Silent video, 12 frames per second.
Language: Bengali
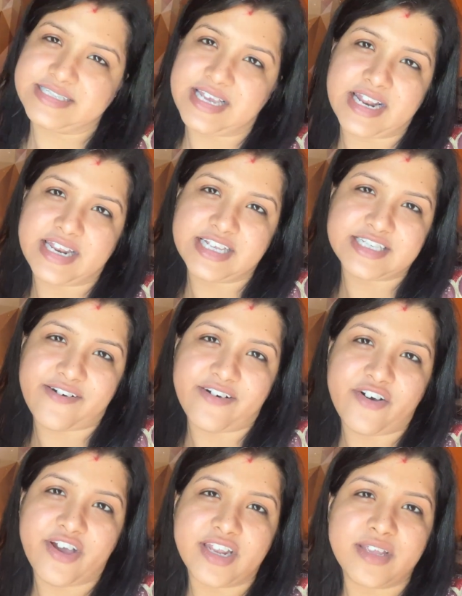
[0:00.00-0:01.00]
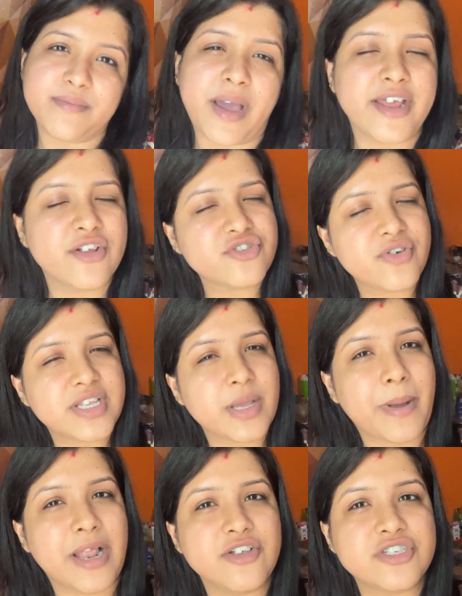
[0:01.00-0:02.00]
সানডে যাওয়া হয়নি মায়েরও শরীরটা
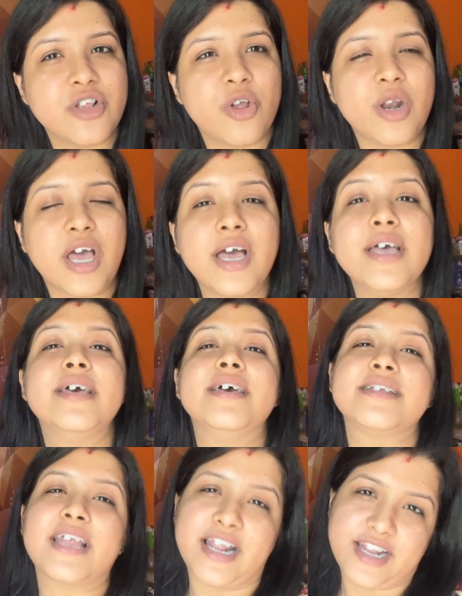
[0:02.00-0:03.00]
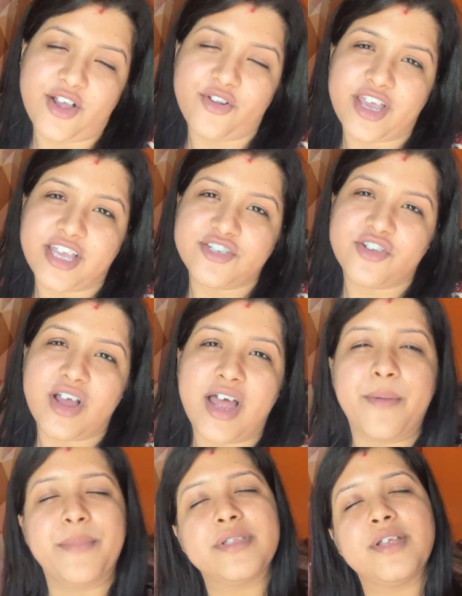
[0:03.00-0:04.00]
ভালো ছিল না ঠান্ডাও লেগেছিল
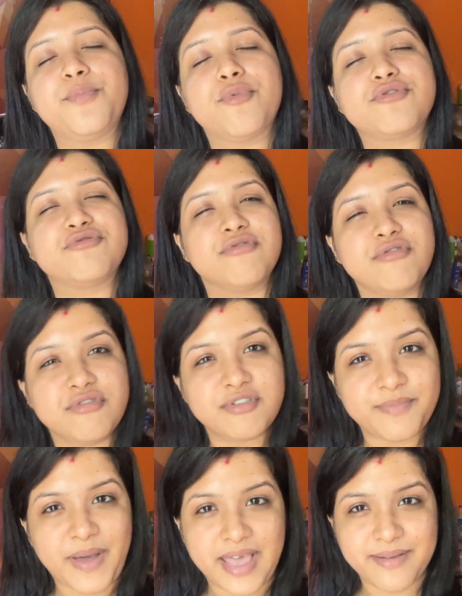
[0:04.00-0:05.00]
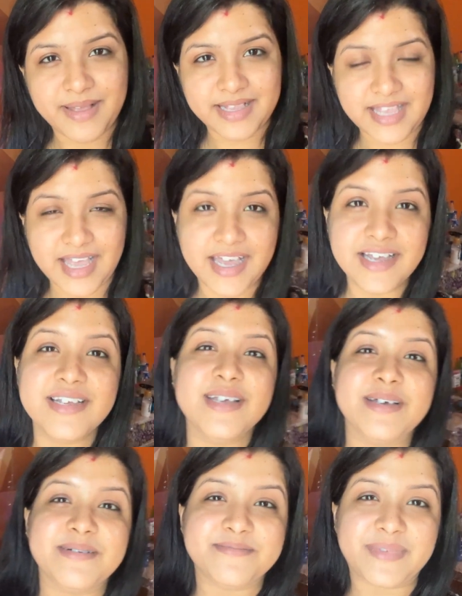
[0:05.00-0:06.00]
আমাদের প্রচণ্ড পায়ে ব্যথা
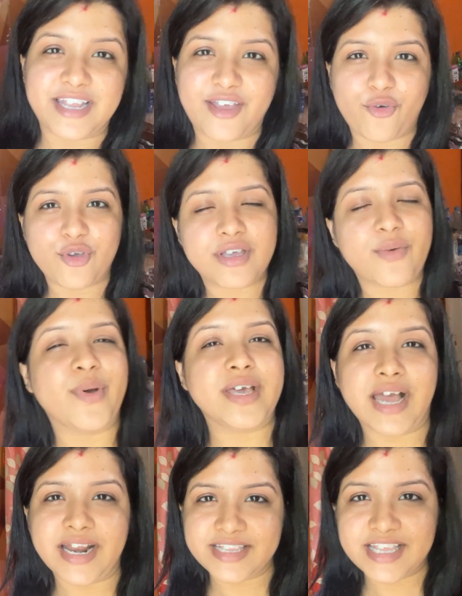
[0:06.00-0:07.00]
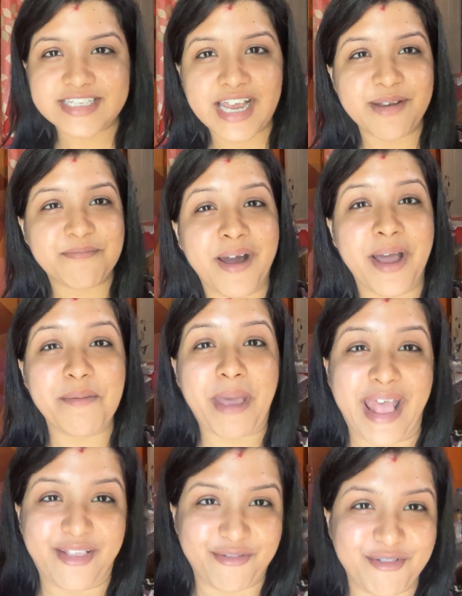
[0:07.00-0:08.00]
মানে ওই ওই গাড়িতে চার
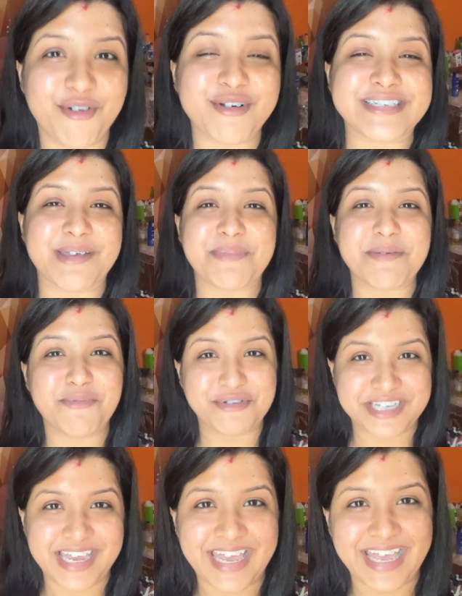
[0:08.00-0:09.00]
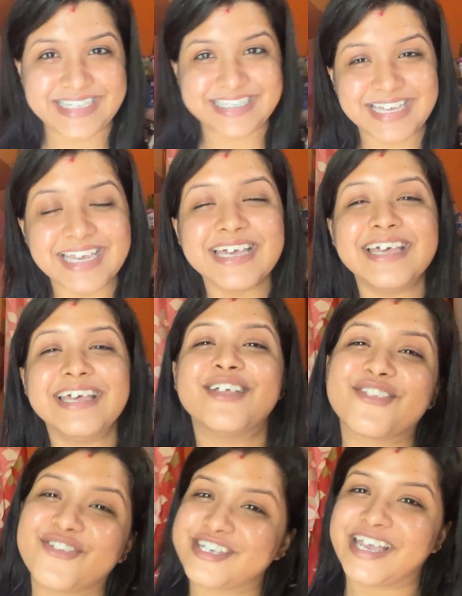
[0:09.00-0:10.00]
এত লোক চেপে বসে গেছি
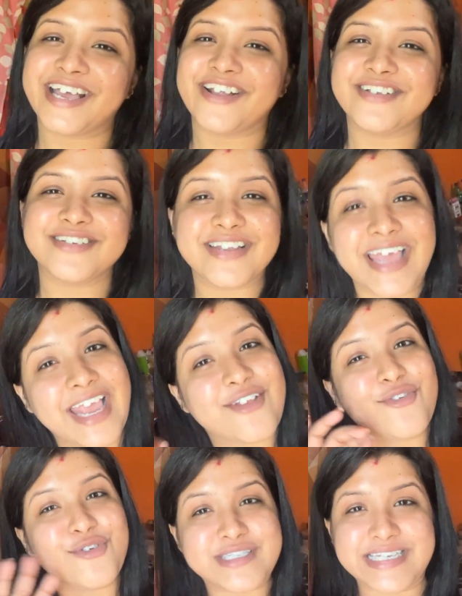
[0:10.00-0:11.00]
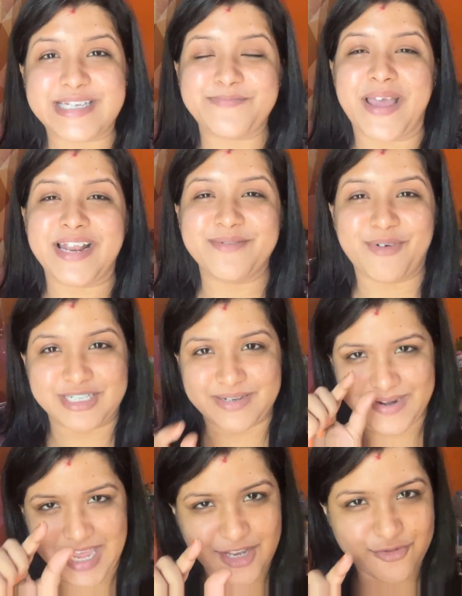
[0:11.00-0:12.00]
তো সেই কারণের জন্য একটু সিট পাইনি বসা
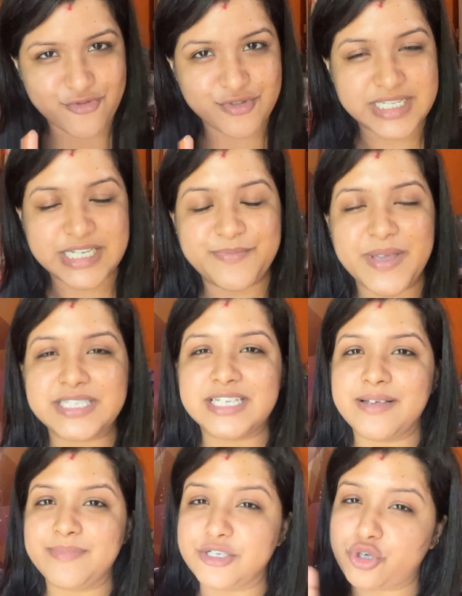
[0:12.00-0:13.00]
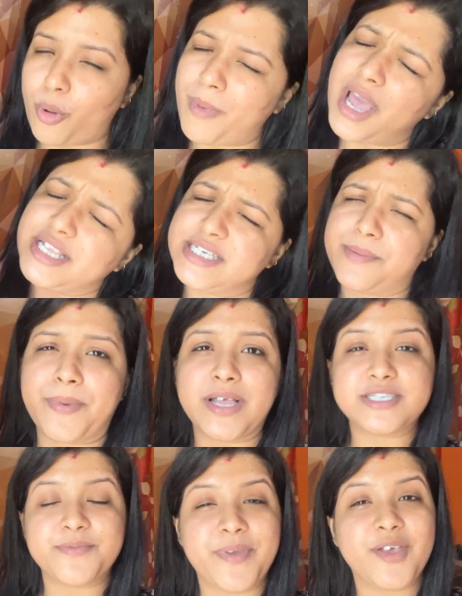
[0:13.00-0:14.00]
মানে এইটুকু সিট পেয়েছিলাম নিয়ে সবাই
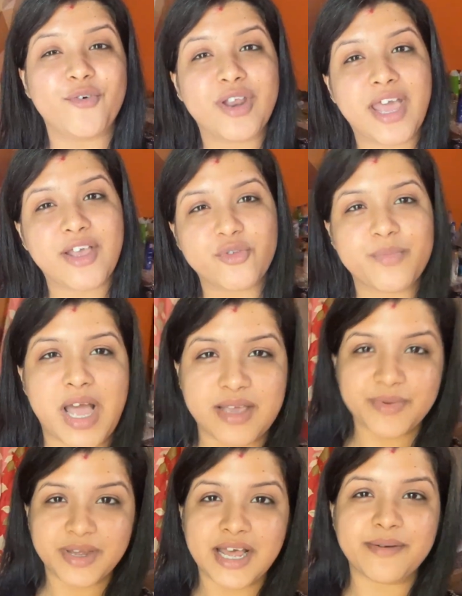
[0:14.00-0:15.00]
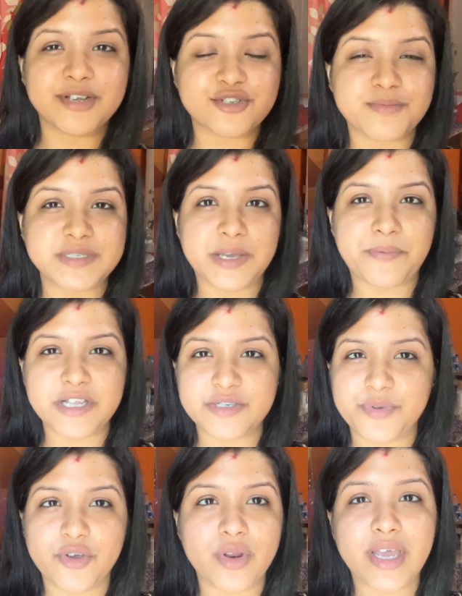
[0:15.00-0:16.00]
চিপি করে একদম কাকিমারা আমরা সব
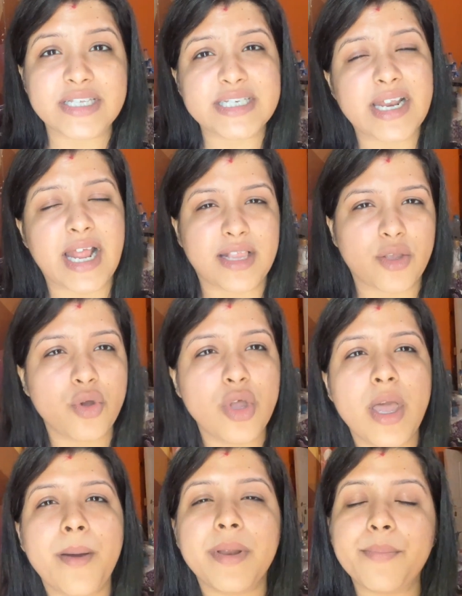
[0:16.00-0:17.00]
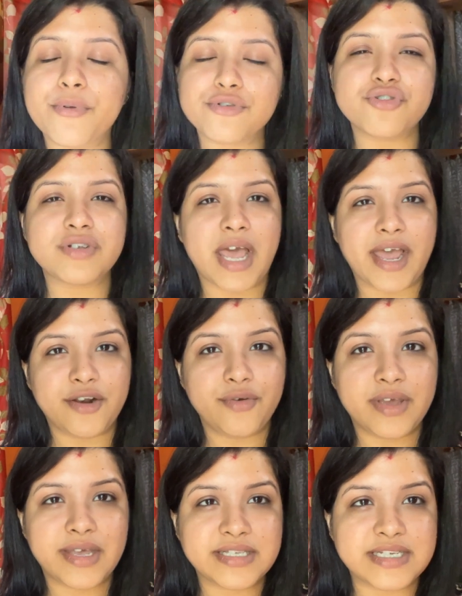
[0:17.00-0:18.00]
চেপাচিপি করে গেছি আর রাতেও প্রচুর টায়ার্ড
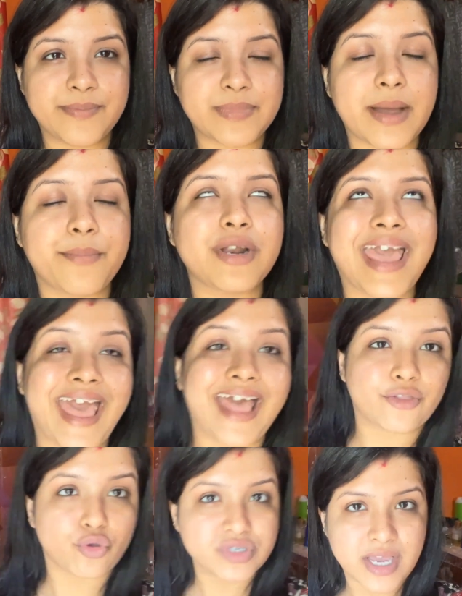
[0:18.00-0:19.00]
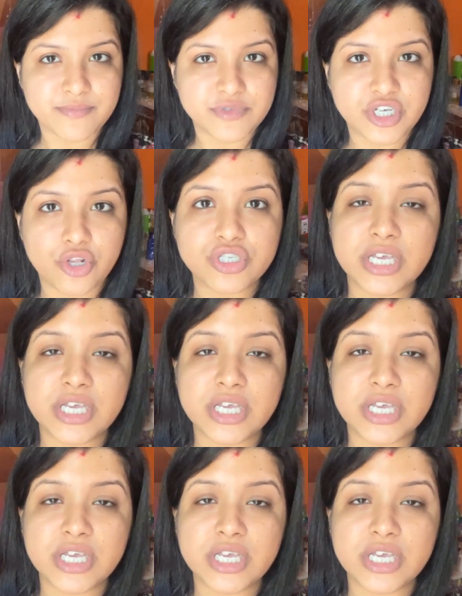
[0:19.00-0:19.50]
হয়ে গেছিলাম তারপরে এত জ্যাম ছিল